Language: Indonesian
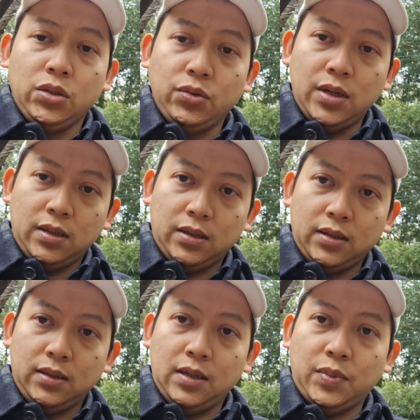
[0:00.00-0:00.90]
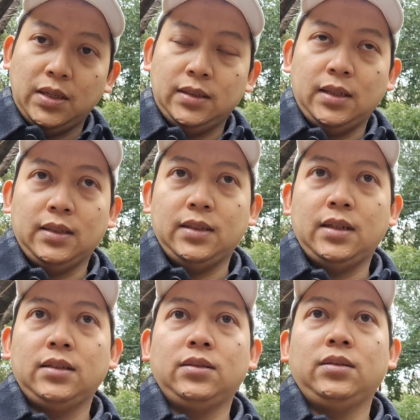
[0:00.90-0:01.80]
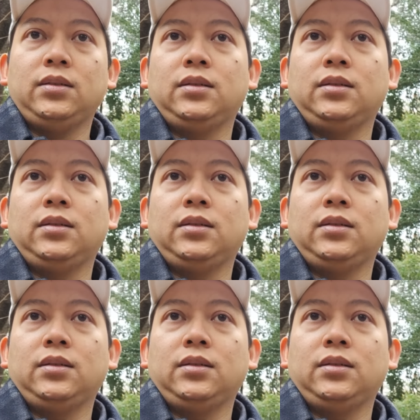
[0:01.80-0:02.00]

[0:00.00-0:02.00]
juga yang pernah saya share itu